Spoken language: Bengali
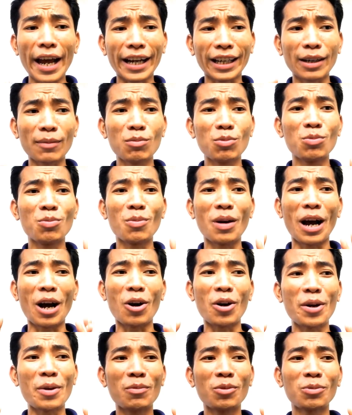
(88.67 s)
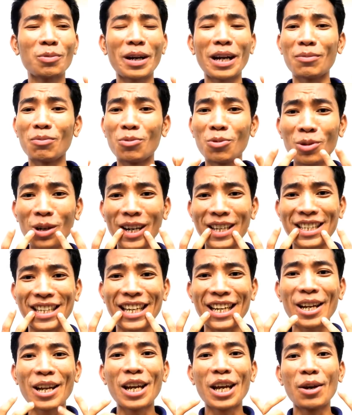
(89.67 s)
একটা হিমুন ভাইয়ের মুখ
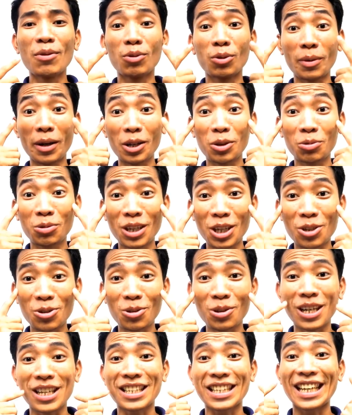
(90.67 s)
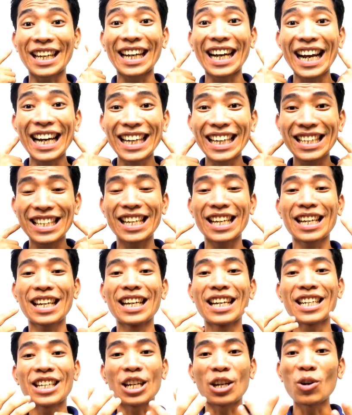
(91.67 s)
আছে হিমুন ভাইয়ের দুটা চোখ আছে কান আছে
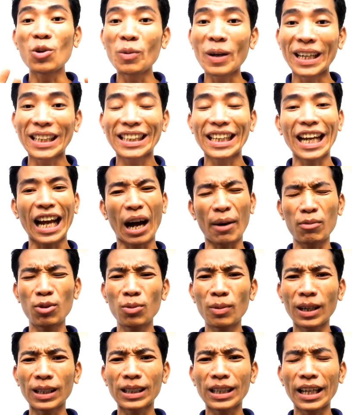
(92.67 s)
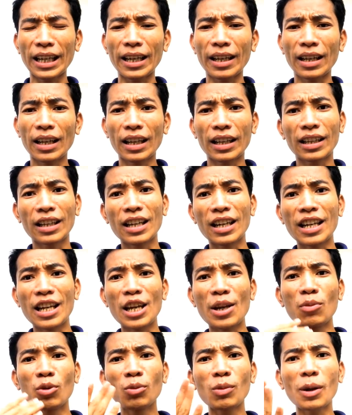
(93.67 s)
সেও ভাত খায় আমিও ভাত খাই
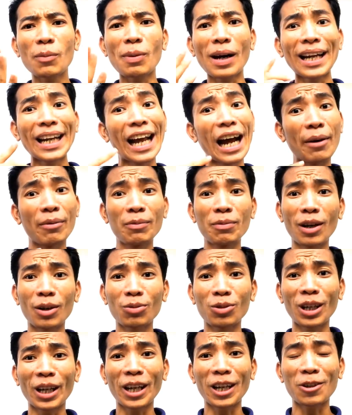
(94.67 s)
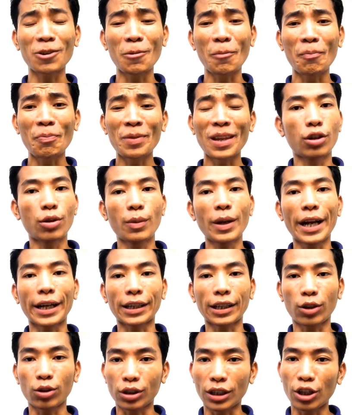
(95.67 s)
হিমুন ভাই পারলে আমি পারবো না কেন তবে
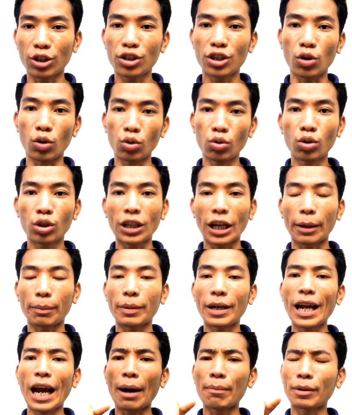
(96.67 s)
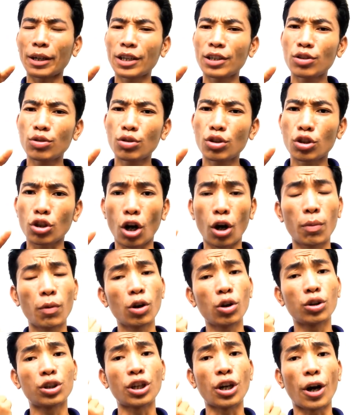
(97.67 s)
একটা কথা হচ্ছে অনুরোধ থাকবে আপনাকে যদি
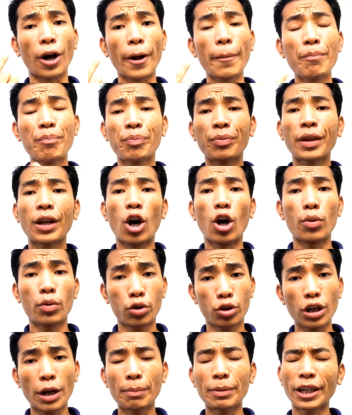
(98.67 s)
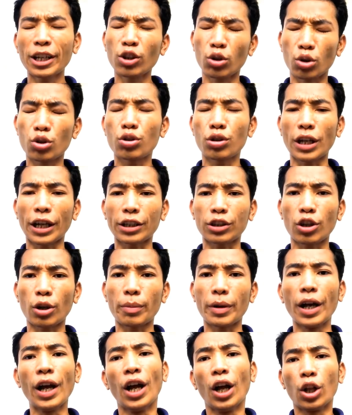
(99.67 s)
সফল হতে হয় অবশ্যই আপনাকে ধৈর্য থাকতে
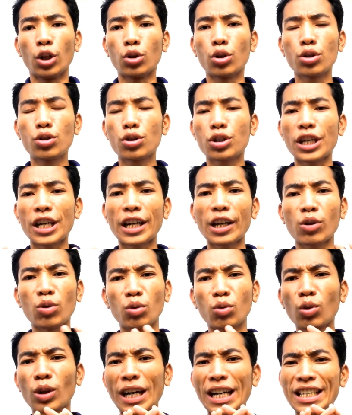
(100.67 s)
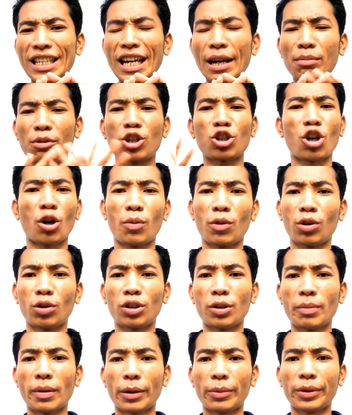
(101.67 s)
হবে ধৈর্য ছাড়া কোনো কাজে আপনি সফল
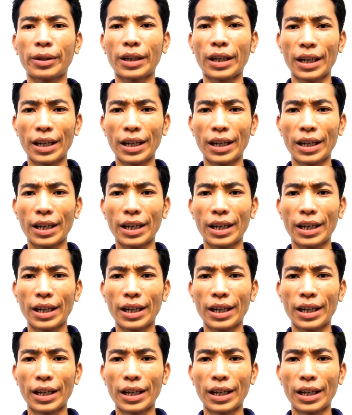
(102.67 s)
হতে পারবেন